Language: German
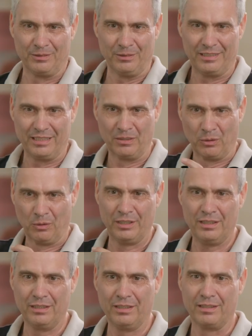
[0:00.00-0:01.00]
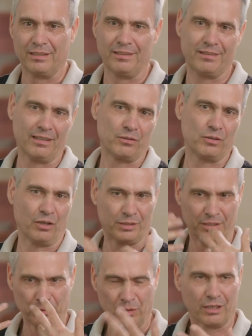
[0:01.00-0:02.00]
durch die neuen ist natürlich auch
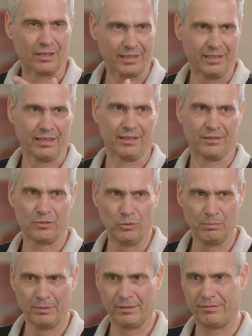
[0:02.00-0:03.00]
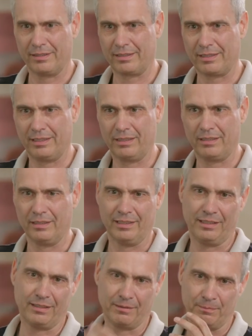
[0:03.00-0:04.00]
die jüngere Generation mehr vertreten.
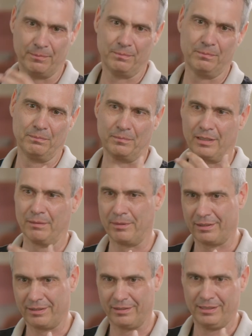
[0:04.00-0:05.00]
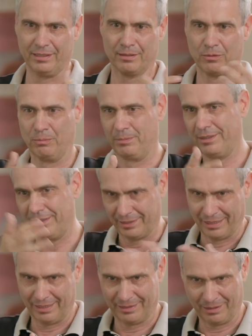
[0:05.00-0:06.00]
Ich repräsentiere so ein
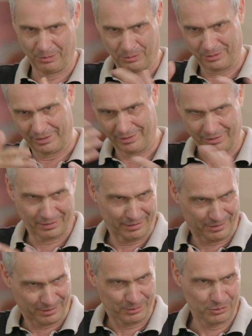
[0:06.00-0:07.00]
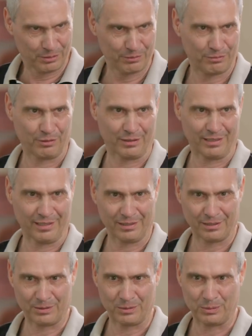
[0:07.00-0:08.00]
bisschen halt auch diese Transition von mhm.
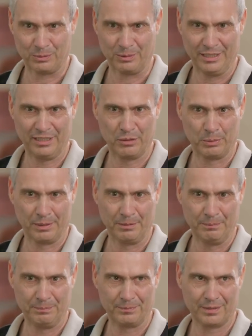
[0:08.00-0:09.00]
Glad to Equal.